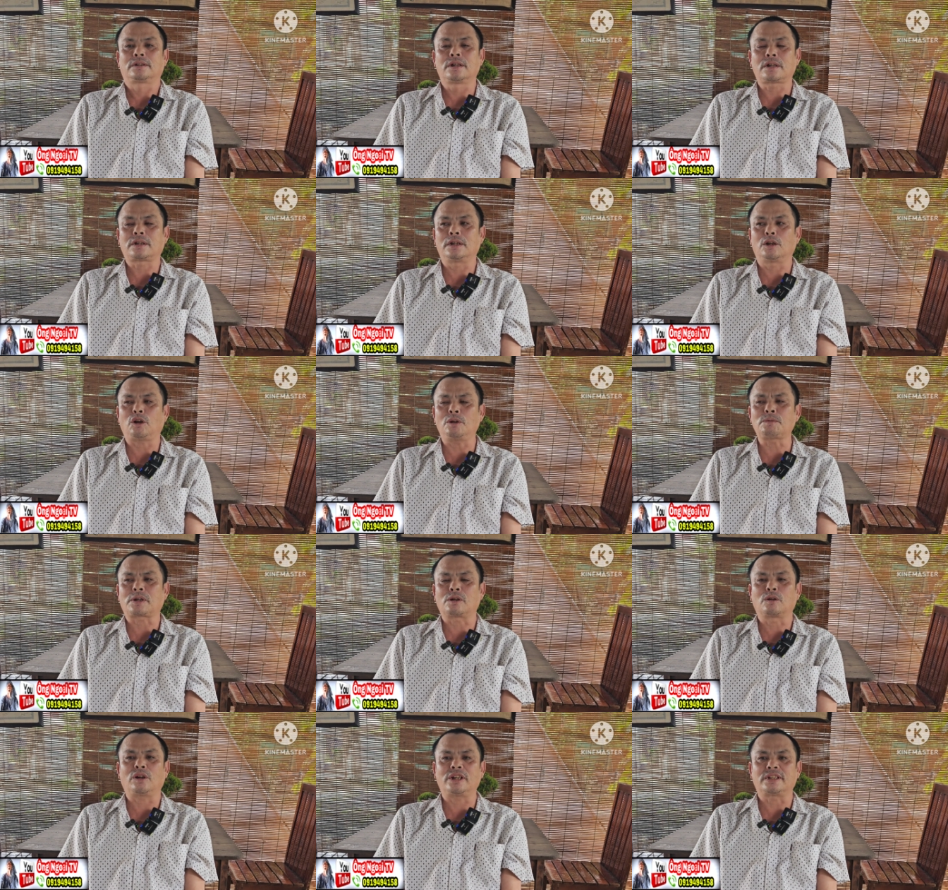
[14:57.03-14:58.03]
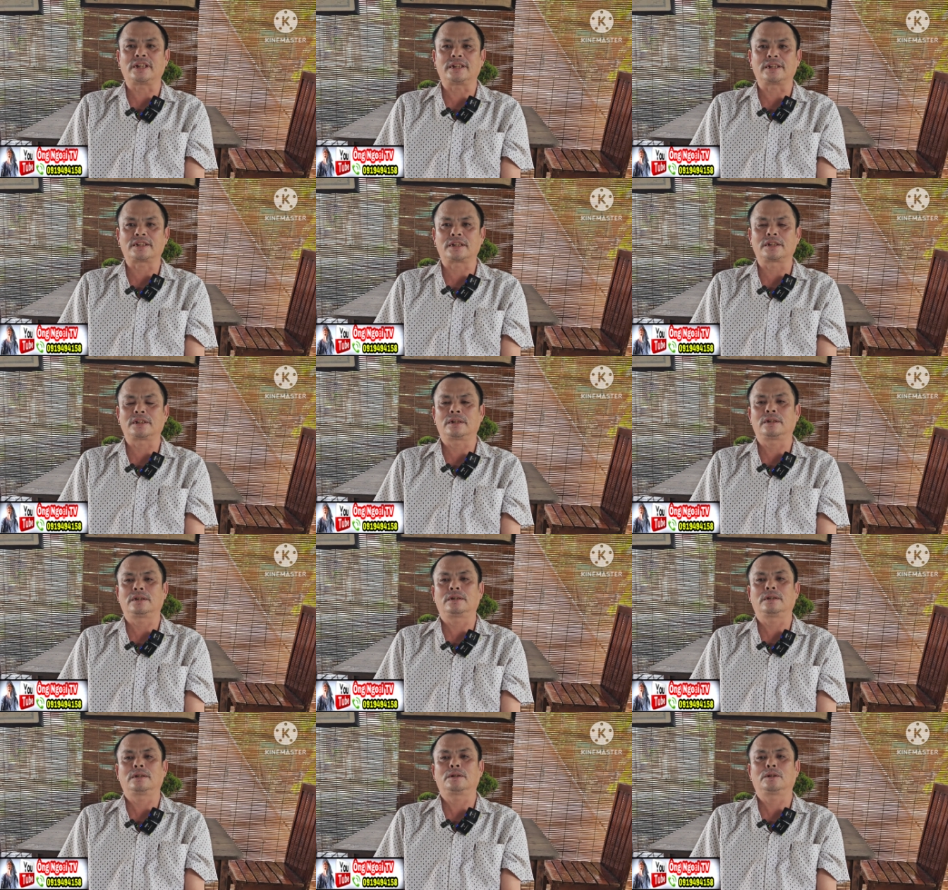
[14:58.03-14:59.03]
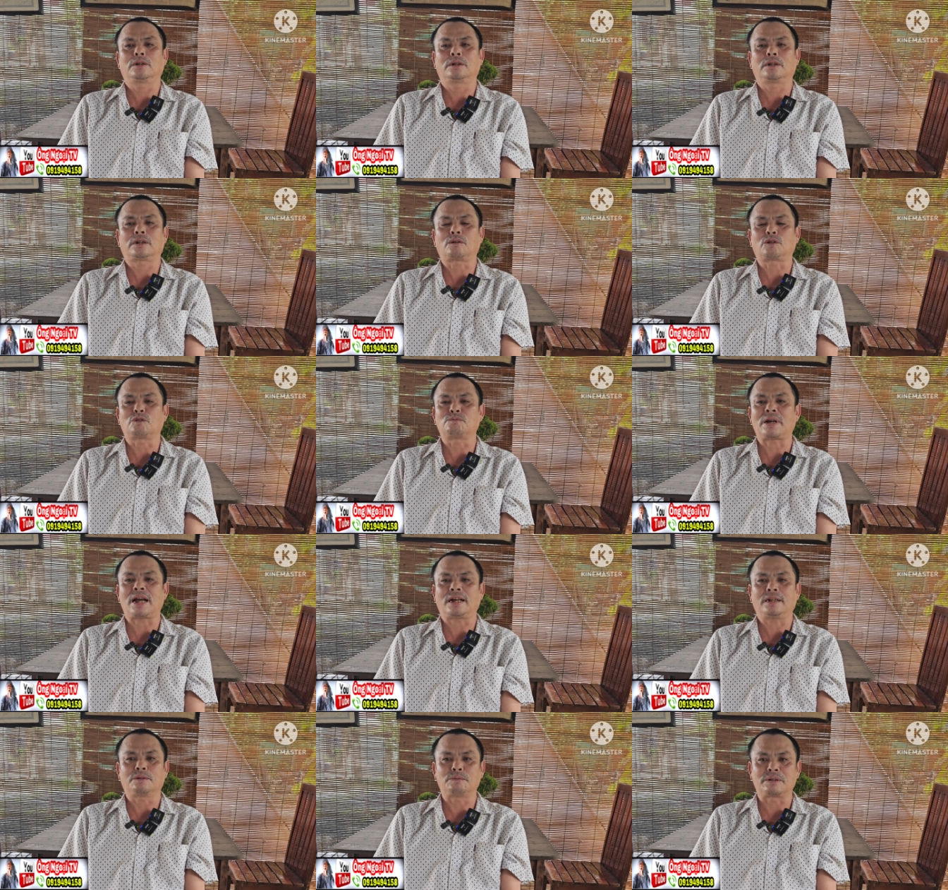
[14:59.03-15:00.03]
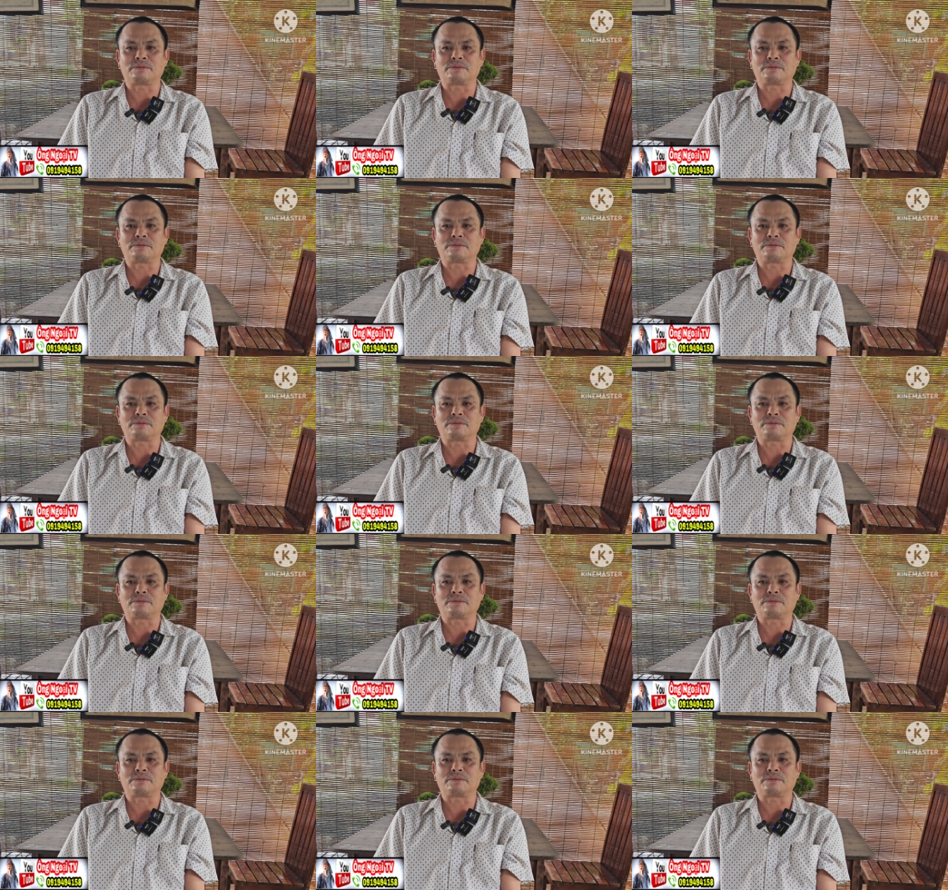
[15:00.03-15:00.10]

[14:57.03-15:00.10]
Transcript: trước khi nói một câu nói gì ở trên cộng đồng mạng là